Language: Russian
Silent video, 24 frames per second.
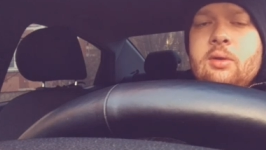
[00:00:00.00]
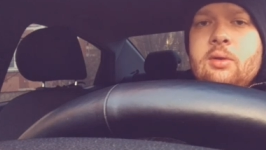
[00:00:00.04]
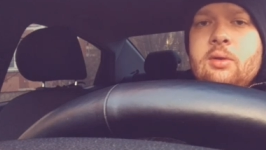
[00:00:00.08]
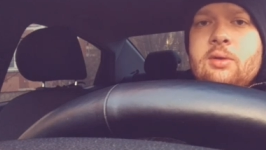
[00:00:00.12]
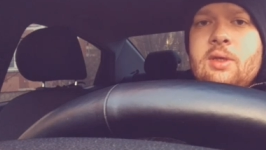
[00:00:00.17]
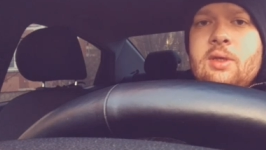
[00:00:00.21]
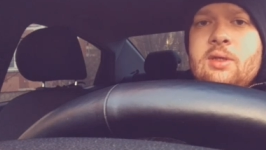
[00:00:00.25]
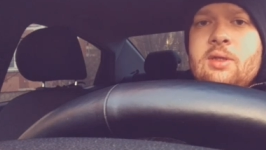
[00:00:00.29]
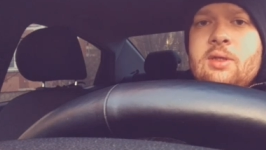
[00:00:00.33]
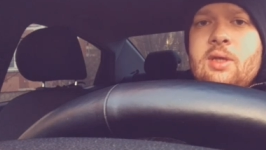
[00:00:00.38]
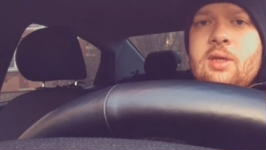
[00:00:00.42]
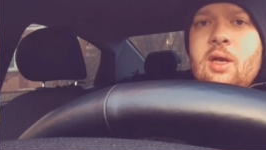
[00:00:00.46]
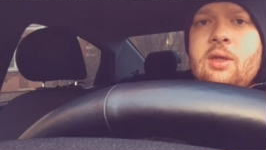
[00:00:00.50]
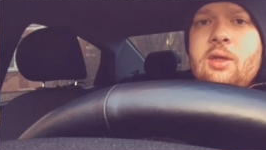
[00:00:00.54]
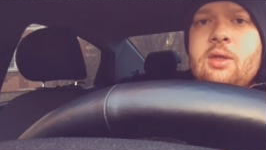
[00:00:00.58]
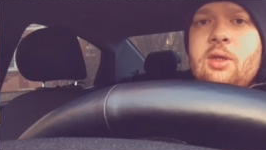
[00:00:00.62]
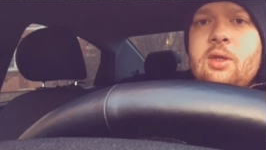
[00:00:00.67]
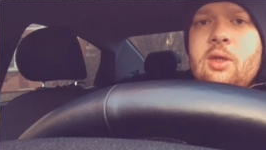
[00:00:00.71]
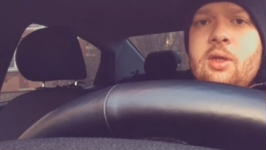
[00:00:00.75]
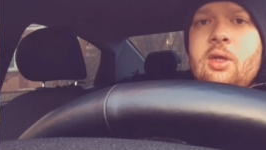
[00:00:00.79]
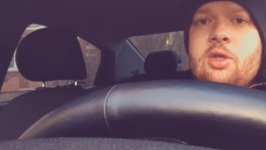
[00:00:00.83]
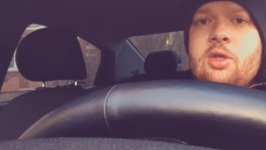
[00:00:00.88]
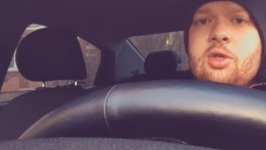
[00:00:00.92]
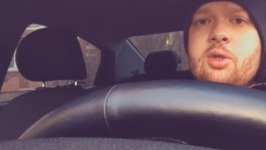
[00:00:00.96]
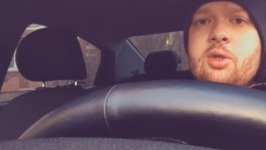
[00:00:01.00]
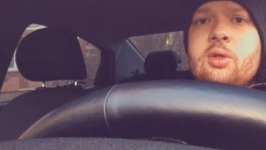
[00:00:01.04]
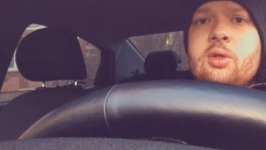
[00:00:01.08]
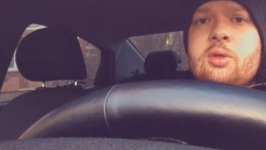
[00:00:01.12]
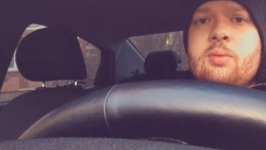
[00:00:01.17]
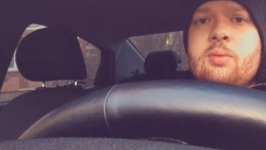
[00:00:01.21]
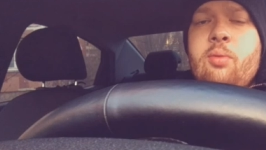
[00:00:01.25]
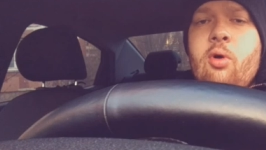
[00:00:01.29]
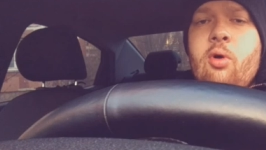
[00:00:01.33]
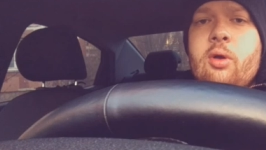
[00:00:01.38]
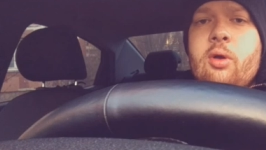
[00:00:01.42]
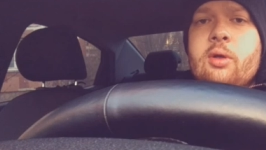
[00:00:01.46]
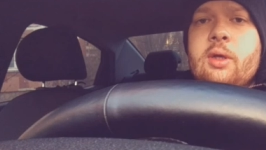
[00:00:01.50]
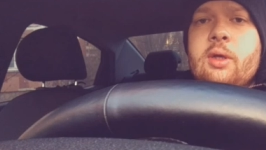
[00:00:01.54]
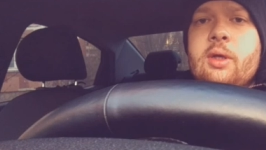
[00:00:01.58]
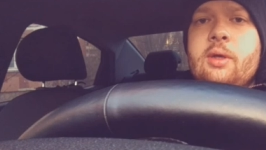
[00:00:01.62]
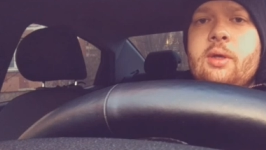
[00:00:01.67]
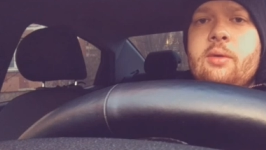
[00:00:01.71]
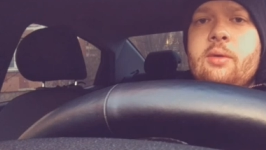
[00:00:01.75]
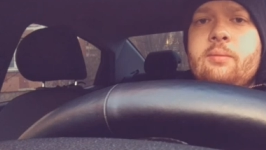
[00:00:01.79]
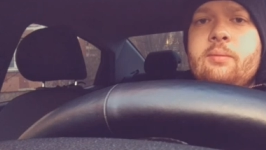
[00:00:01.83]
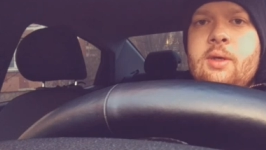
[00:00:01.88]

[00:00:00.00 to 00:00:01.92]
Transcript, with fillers: со стороны нашей сборной.